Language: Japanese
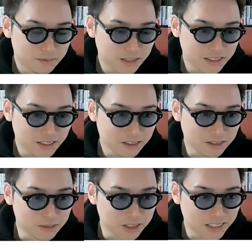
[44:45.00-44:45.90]
まあ
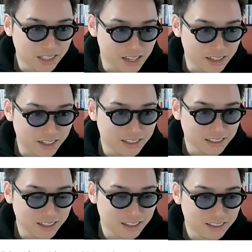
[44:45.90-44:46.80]
チェックもしなきゃいけない
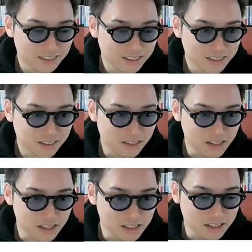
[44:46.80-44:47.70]
んでね。それ
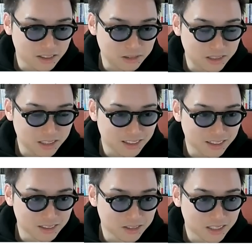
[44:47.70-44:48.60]
でいいかどうかっ
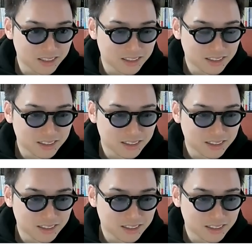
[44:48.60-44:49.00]
ていうのは。